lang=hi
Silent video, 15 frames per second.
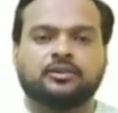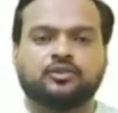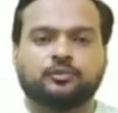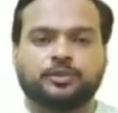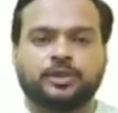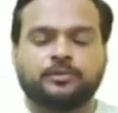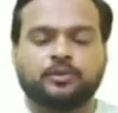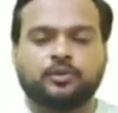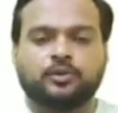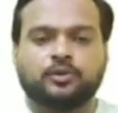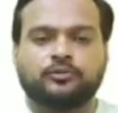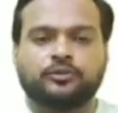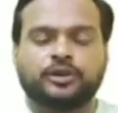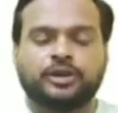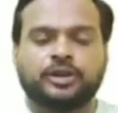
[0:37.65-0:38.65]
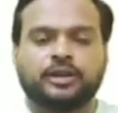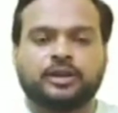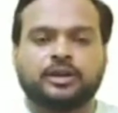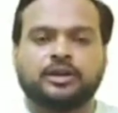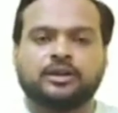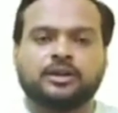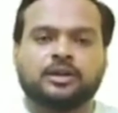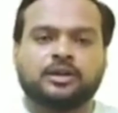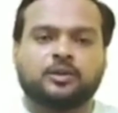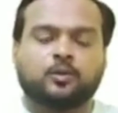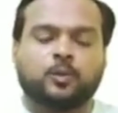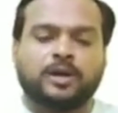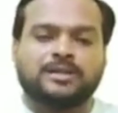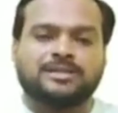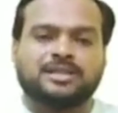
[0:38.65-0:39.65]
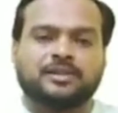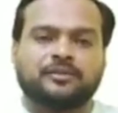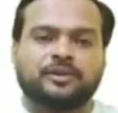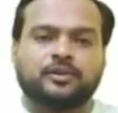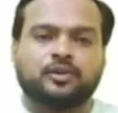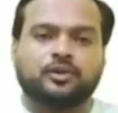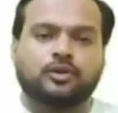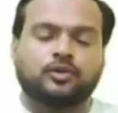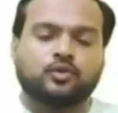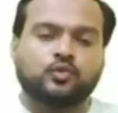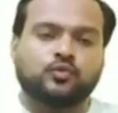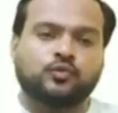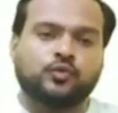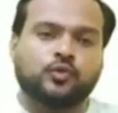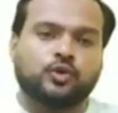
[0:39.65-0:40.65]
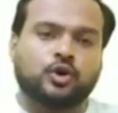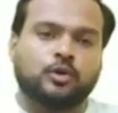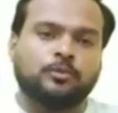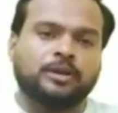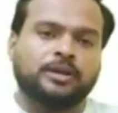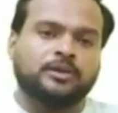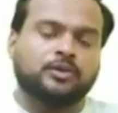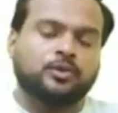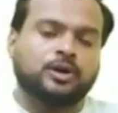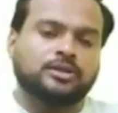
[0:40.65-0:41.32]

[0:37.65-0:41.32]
सुप्रीम कोर्ट ऑफ इंडिया का 1724 ऑब्लिक